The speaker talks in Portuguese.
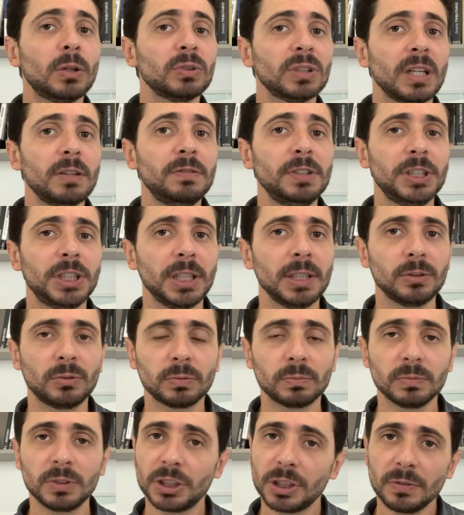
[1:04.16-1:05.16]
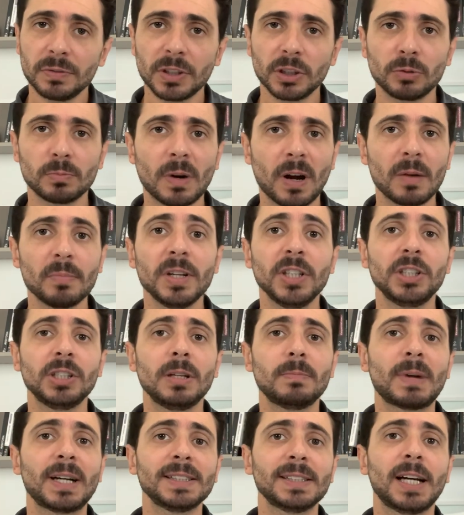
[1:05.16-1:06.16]
teve jeito, tive que tomar uma medida
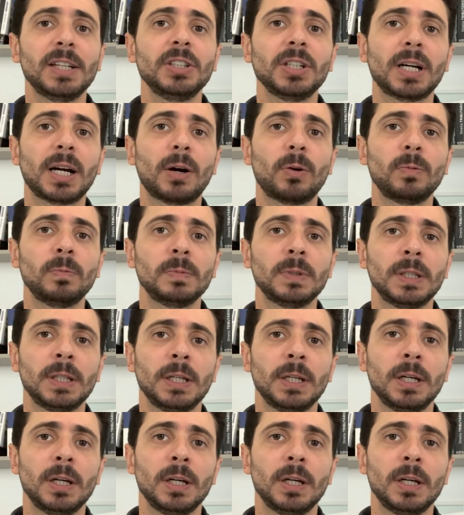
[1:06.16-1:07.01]
mais radical.